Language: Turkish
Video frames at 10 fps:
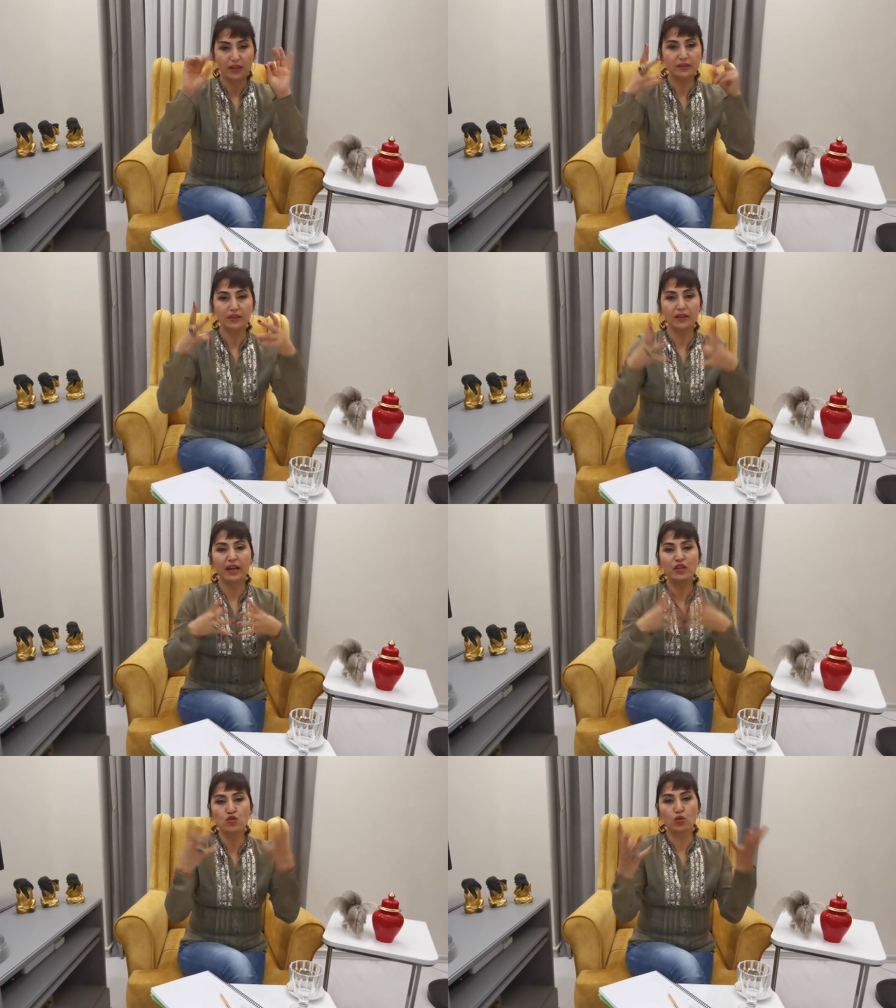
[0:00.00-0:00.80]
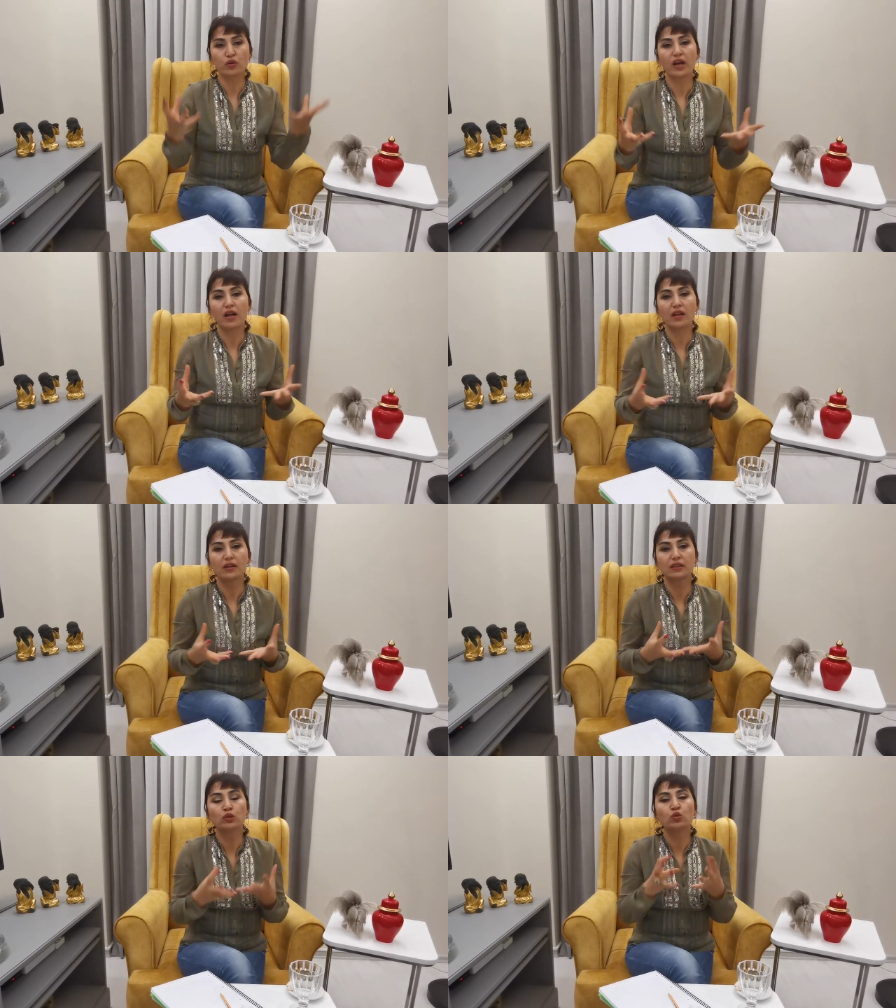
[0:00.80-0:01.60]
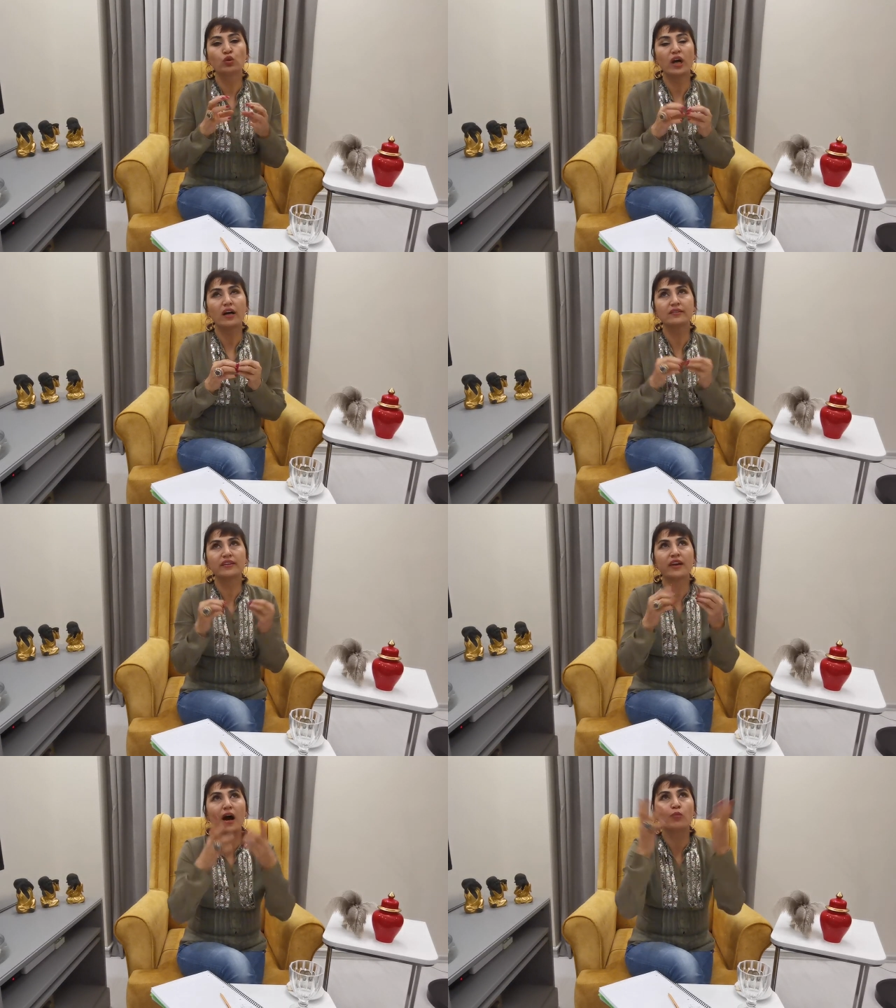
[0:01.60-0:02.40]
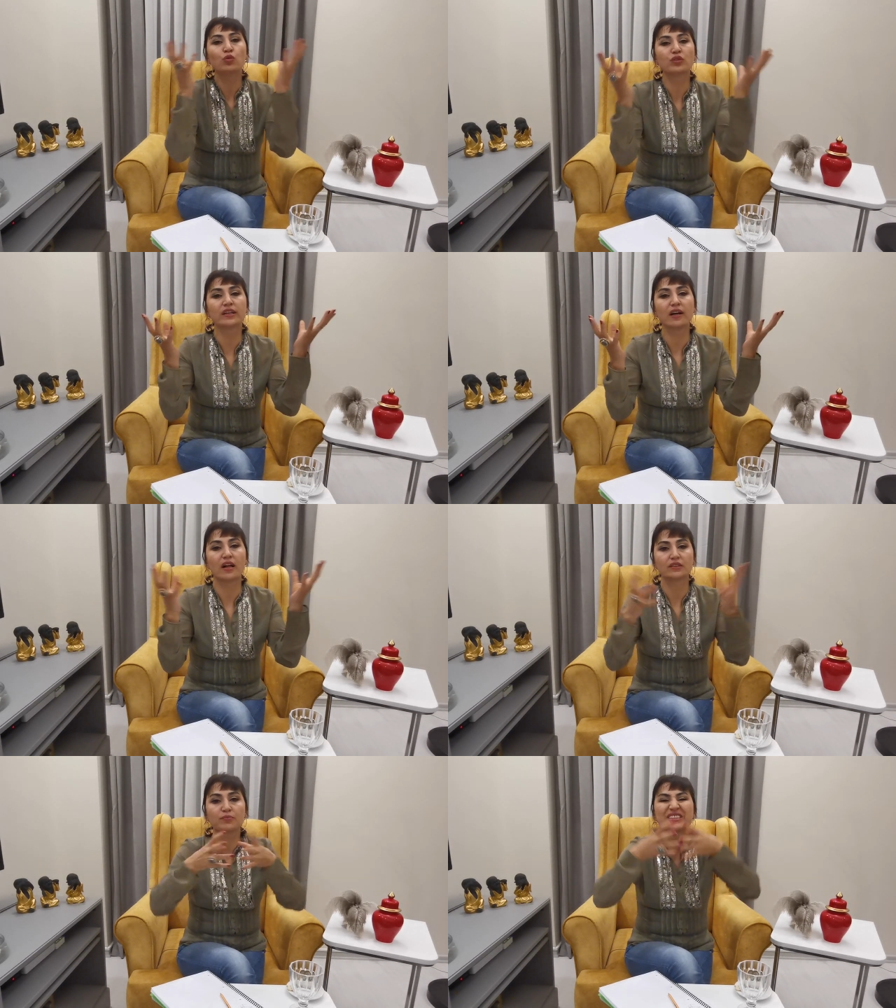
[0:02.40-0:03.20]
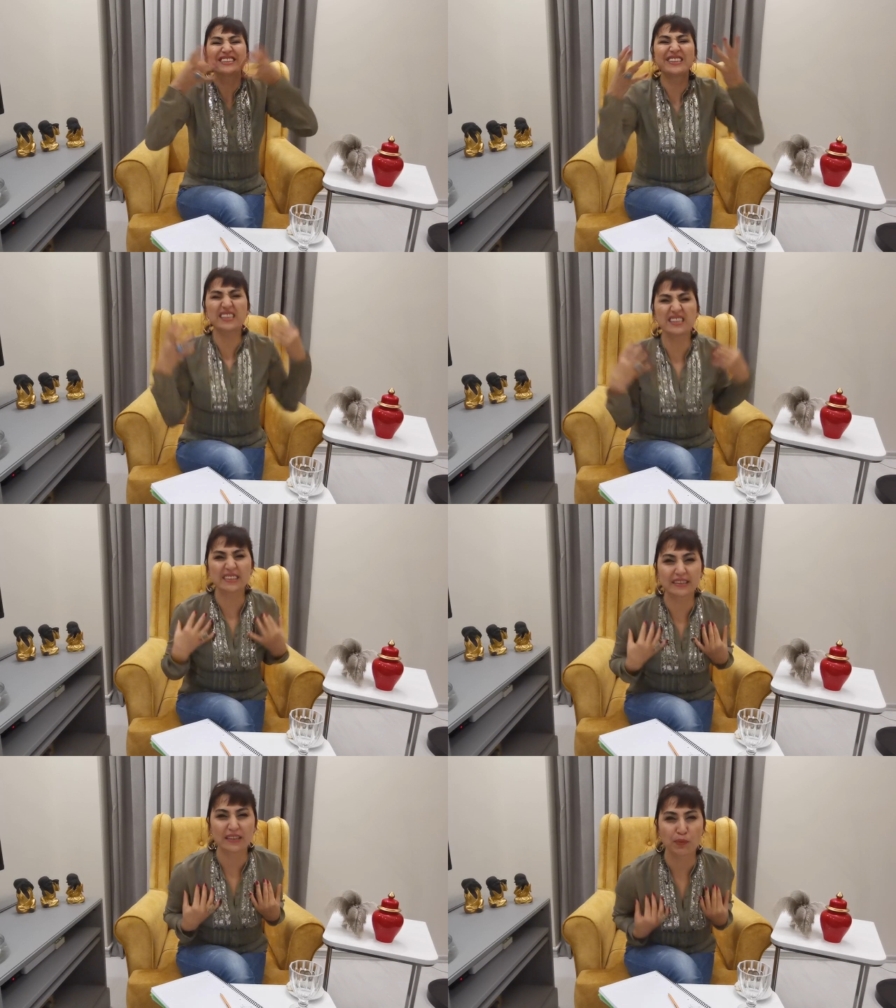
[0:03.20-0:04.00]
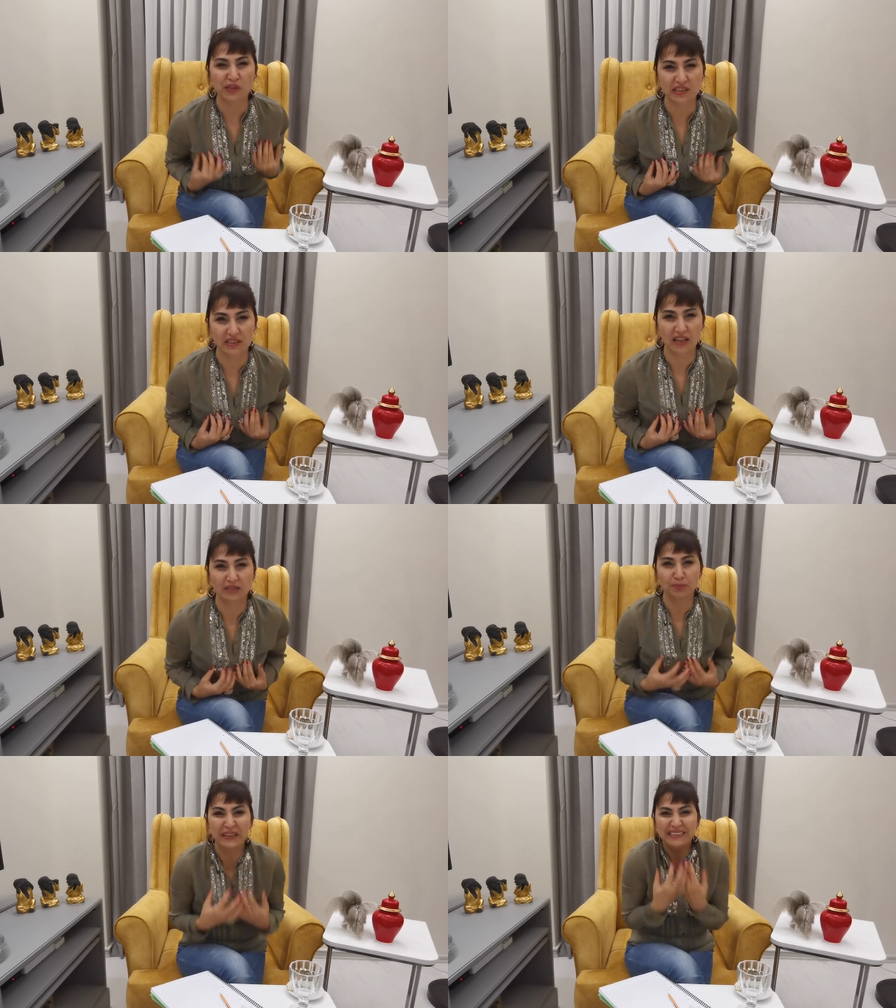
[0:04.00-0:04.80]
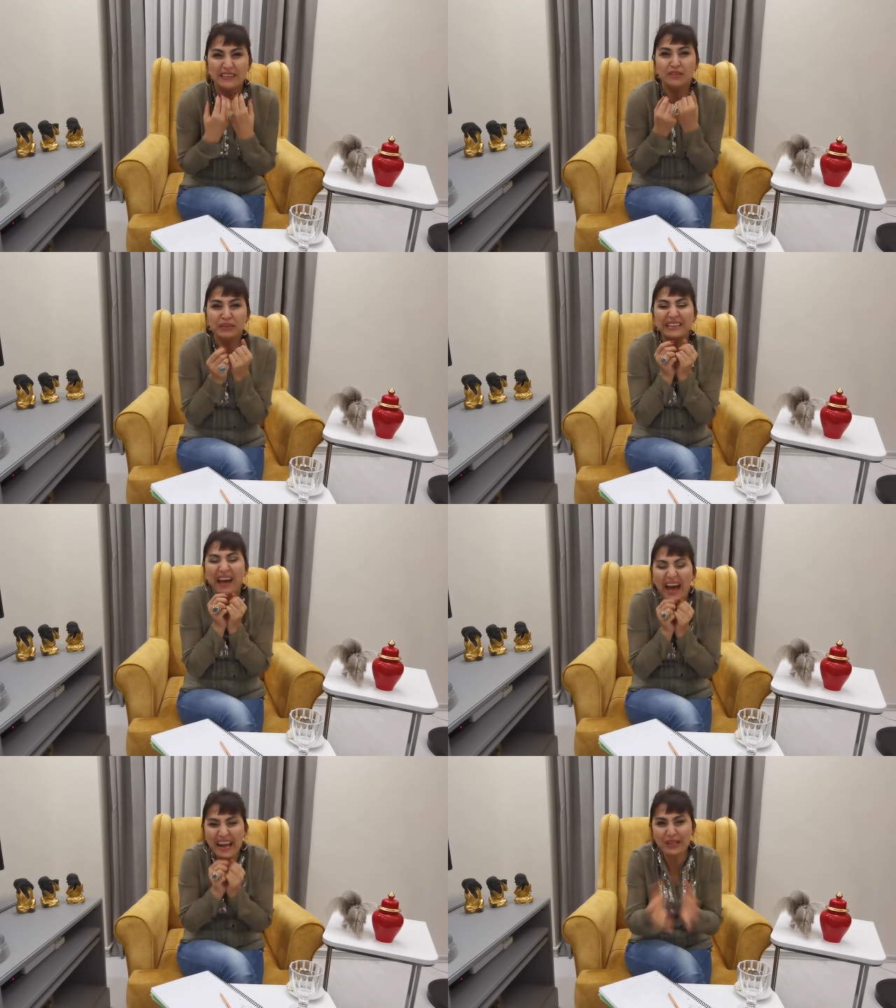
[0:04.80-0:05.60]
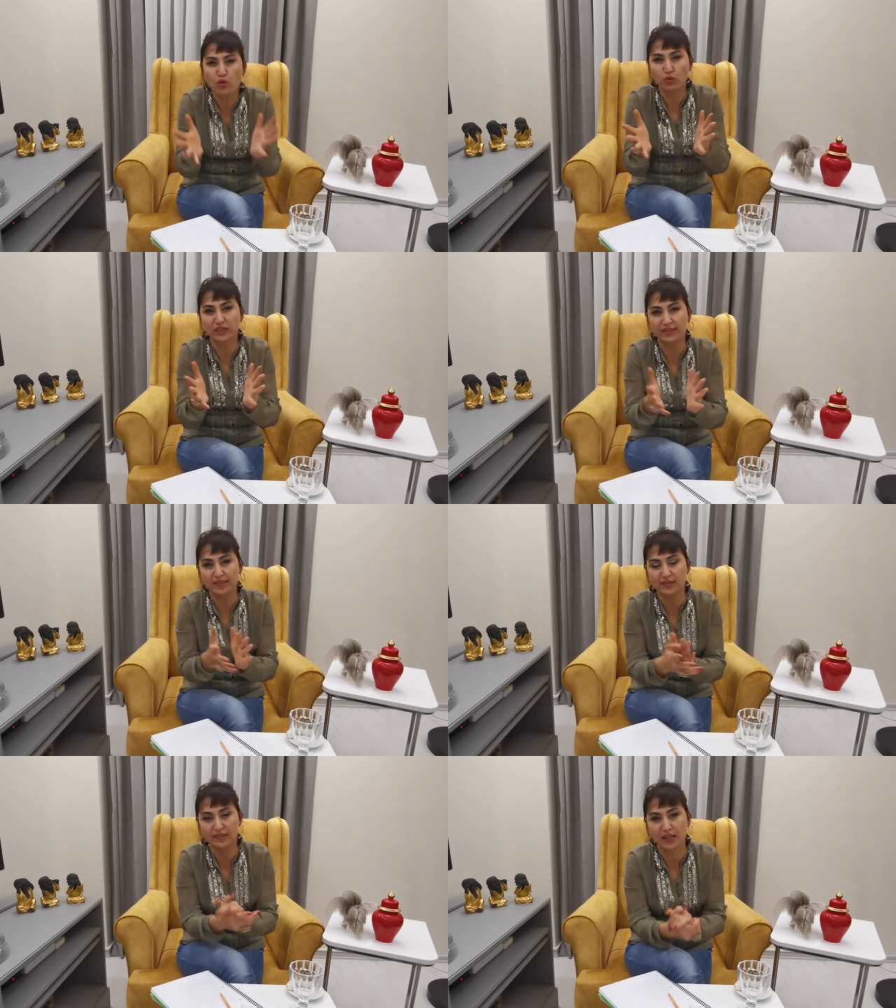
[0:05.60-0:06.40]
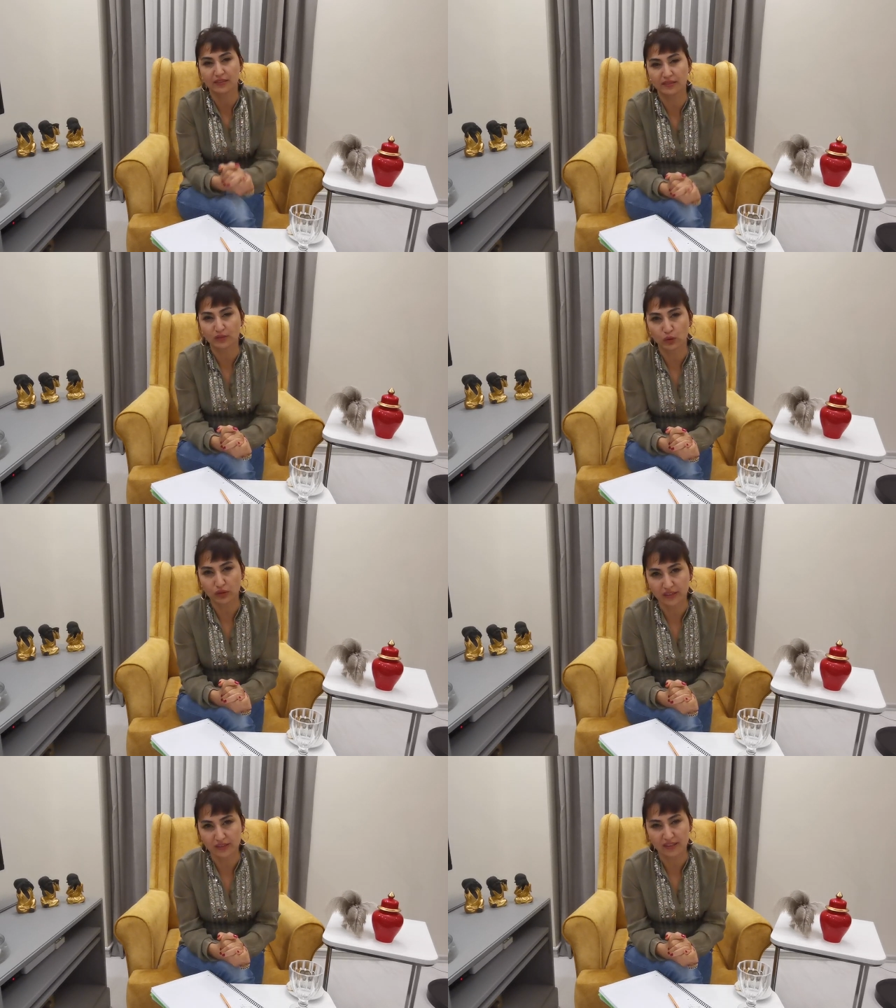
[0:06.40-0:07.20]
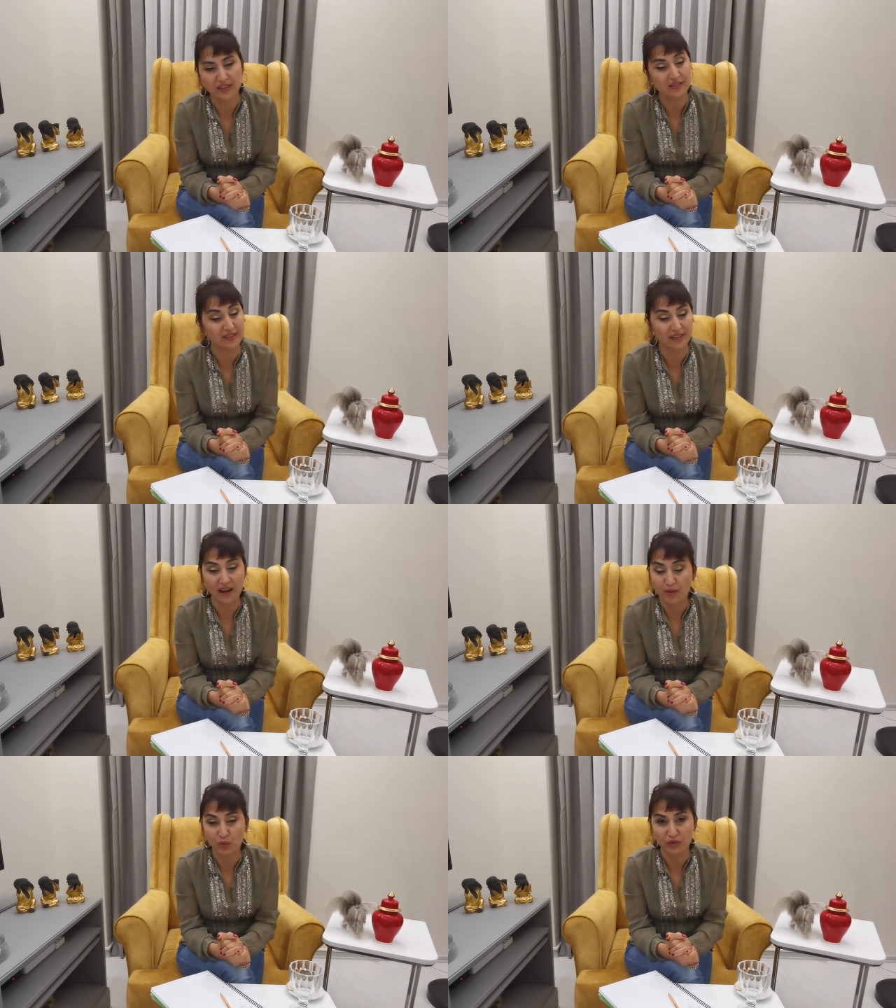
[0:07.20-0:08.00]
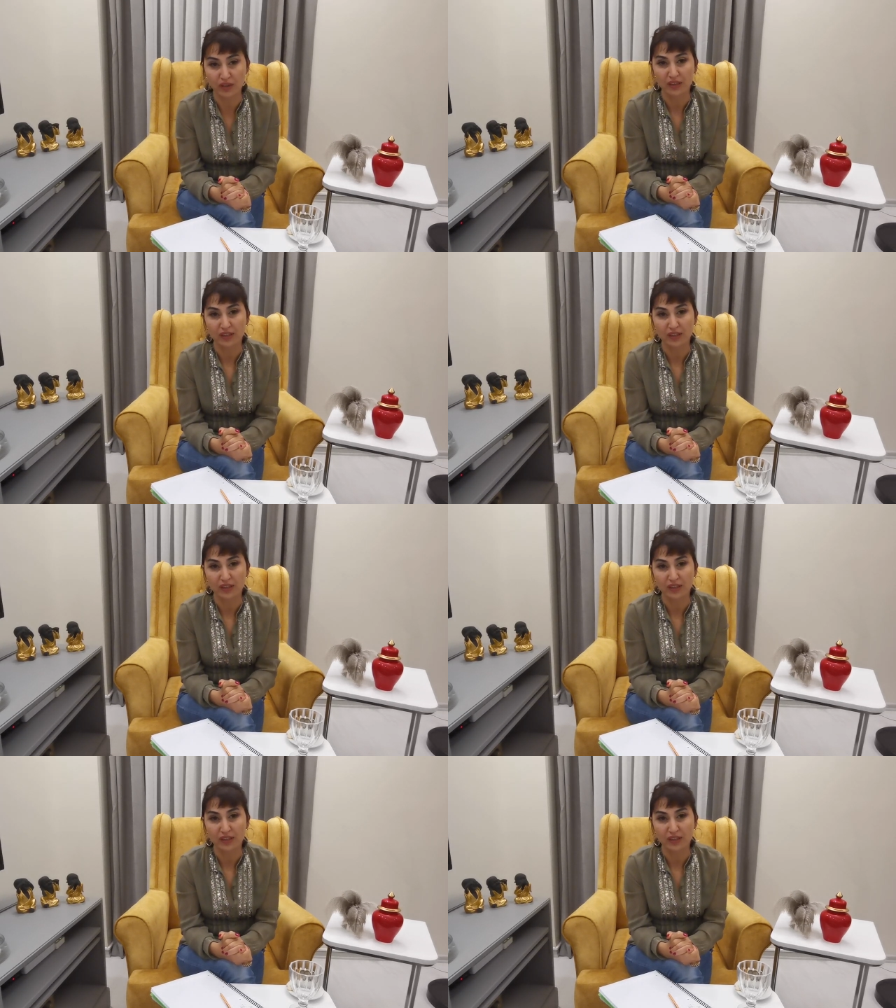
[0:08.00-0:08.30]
Hani en çok rüyalarda, rüyada yağmurda kaldım, sırılsıklam ıslandım, bedenimin her noktası ıslandı diyorsanız aslında yağmur